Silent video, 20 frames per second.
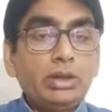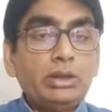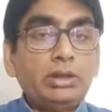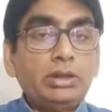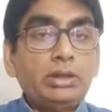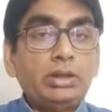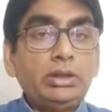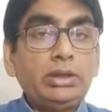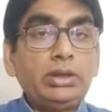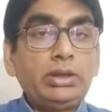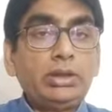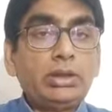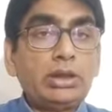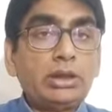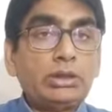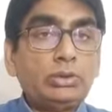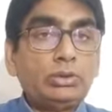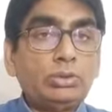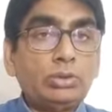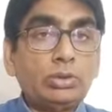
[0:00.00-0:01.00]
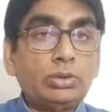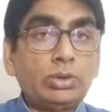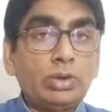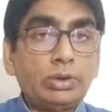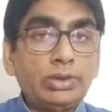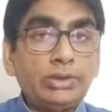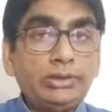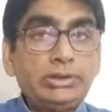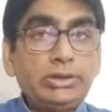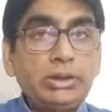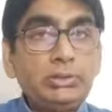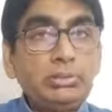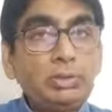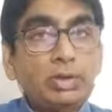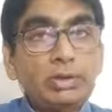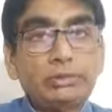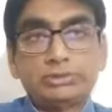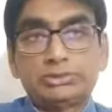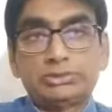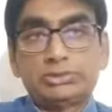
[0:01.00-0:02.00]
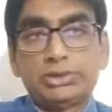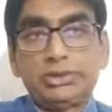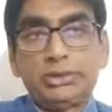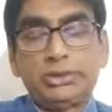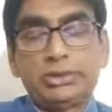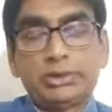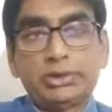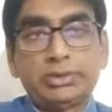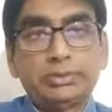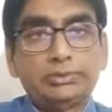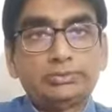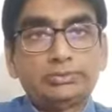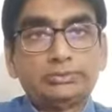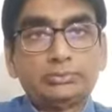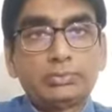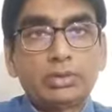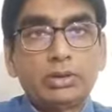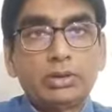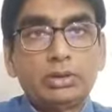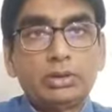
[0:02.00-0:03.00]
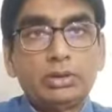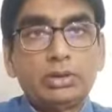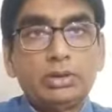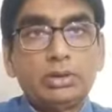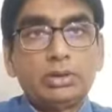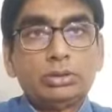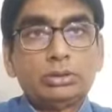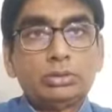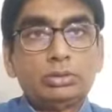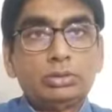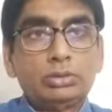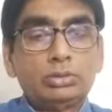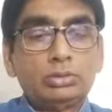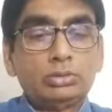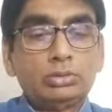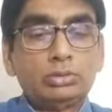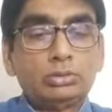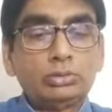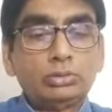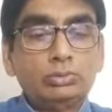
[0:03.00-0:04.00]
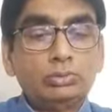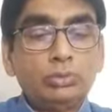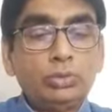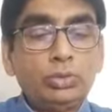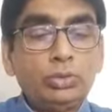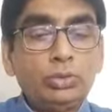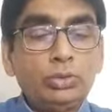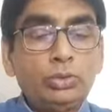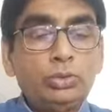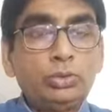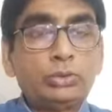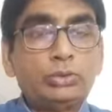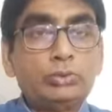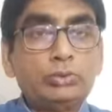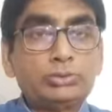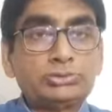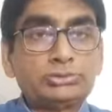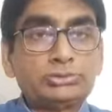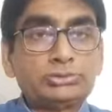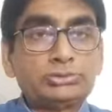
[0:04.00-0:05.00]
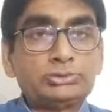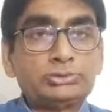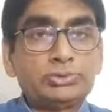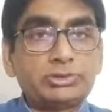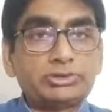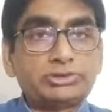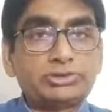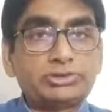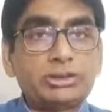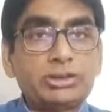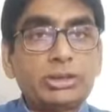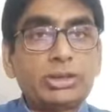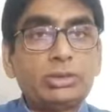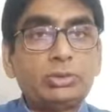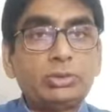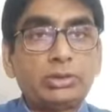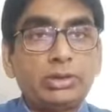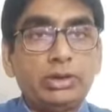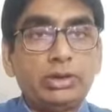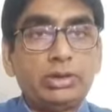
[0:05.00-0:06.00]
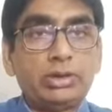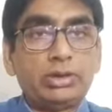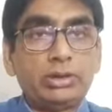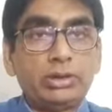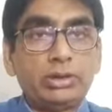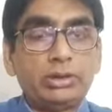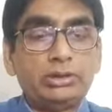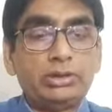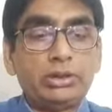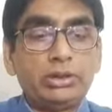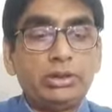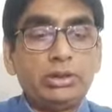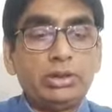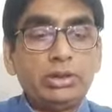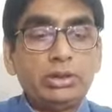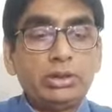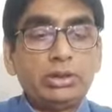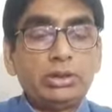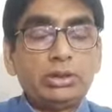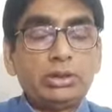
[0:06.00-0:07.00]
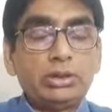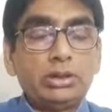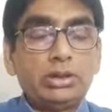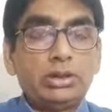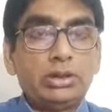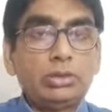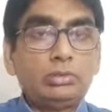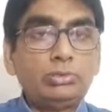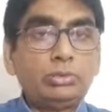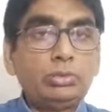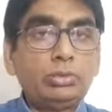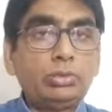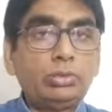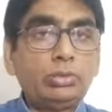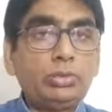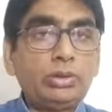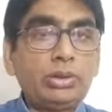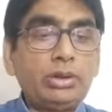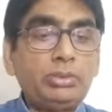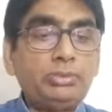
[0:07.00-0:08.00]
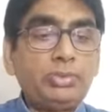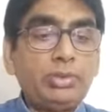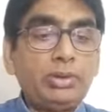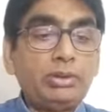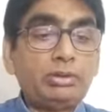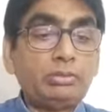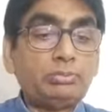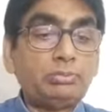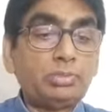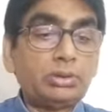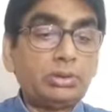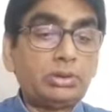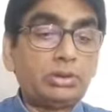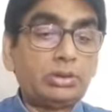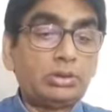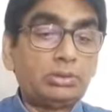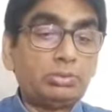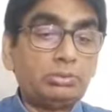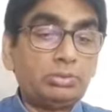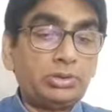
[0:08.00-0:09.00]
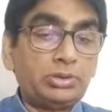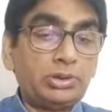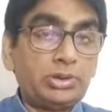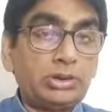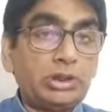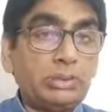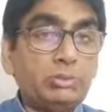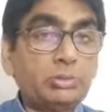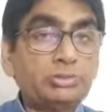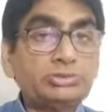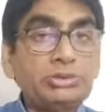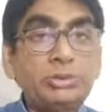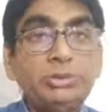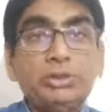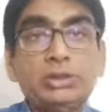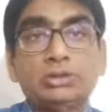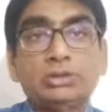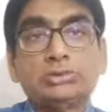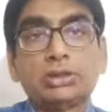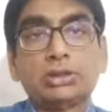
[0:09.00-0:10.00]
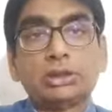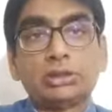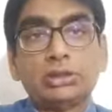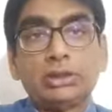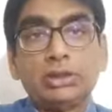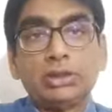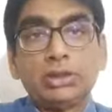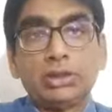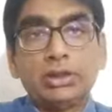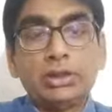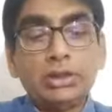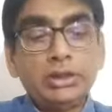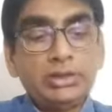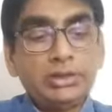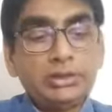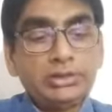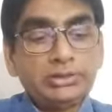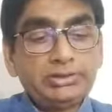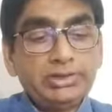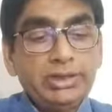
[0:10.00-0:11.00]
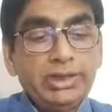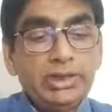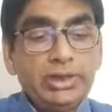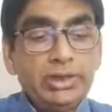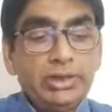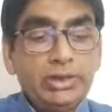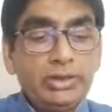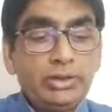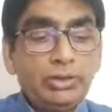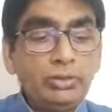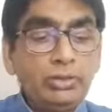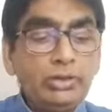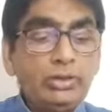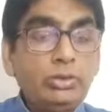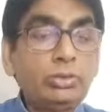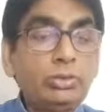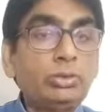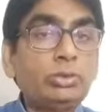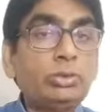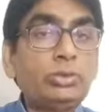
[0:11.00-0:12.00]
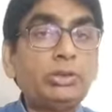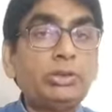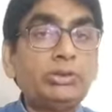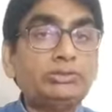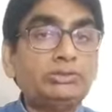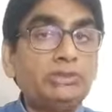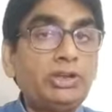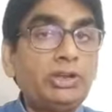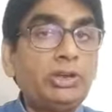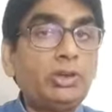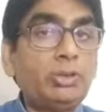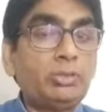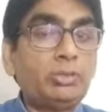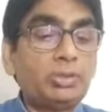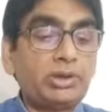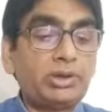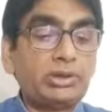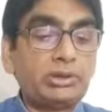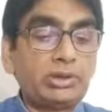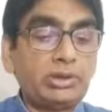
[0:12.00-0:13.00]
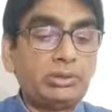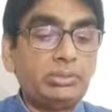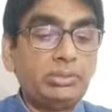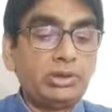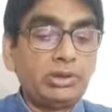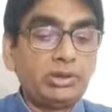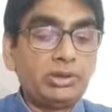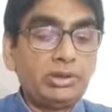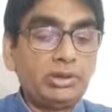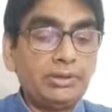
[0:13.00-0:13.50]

इनका जो नॉलेज था बड़ा वसी था तो वो जो वसत है उनके नॉलेज की वो उनके फिर किताबों से भी नज़र आती है इसलिए इन्होंने जो हिस्ट्री के ऊपर किताब लिखी